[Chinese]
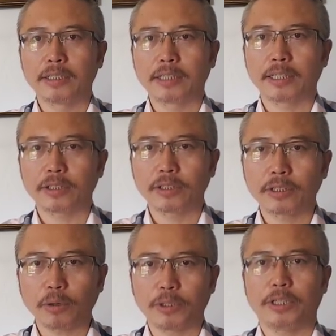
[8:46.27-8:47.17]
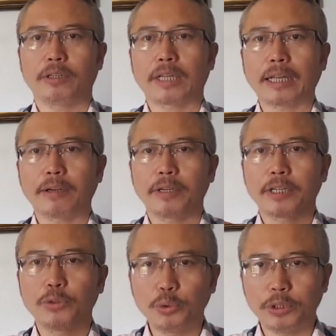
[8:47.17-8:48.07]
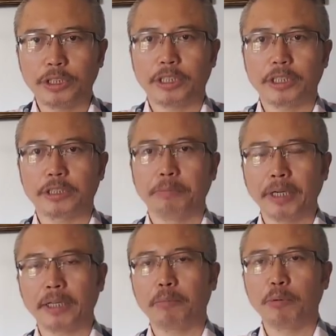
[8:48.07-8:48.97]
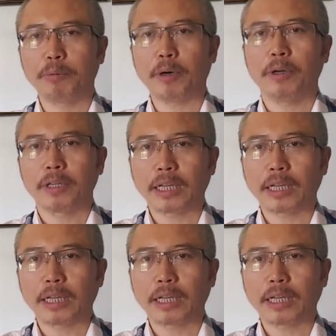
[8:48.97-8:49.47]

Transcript: 这个到底要达到一个具体的什么样的目标，